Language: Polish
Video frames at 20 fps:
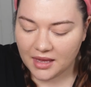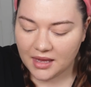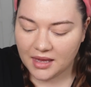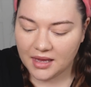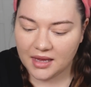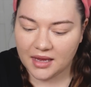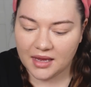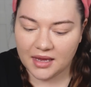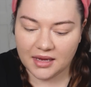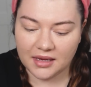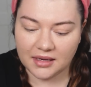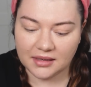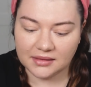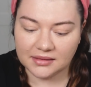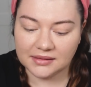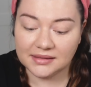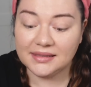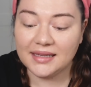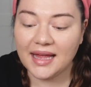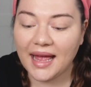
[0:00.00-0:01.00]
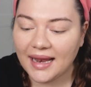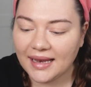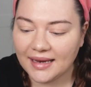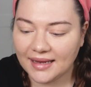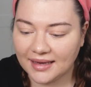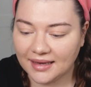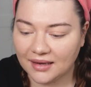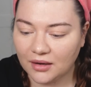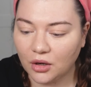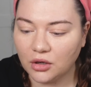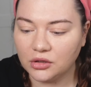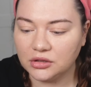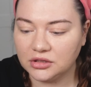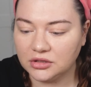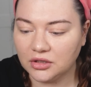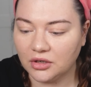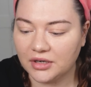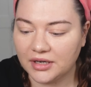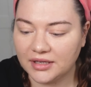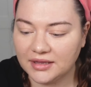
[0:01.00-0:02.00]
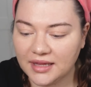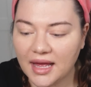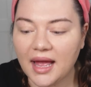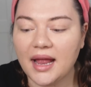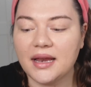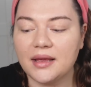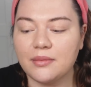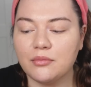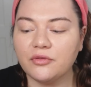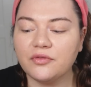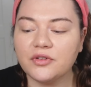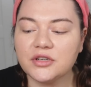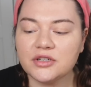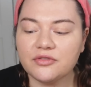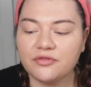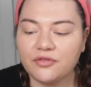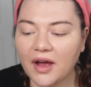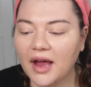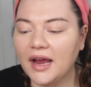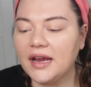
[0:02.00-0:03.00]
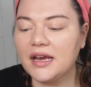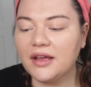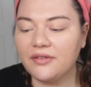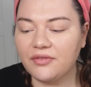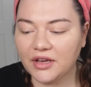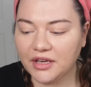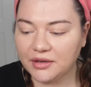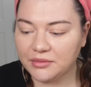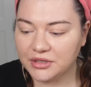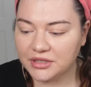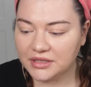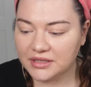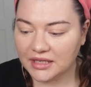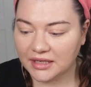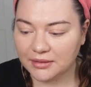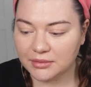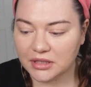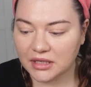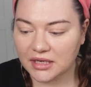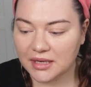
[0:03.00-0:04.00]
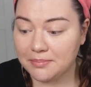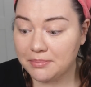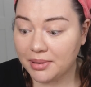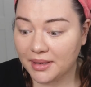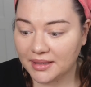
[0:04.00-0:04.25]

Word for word: E, z Deli, o sorry, Deli, mówi, że fajna, w jakimś, z jakimś takim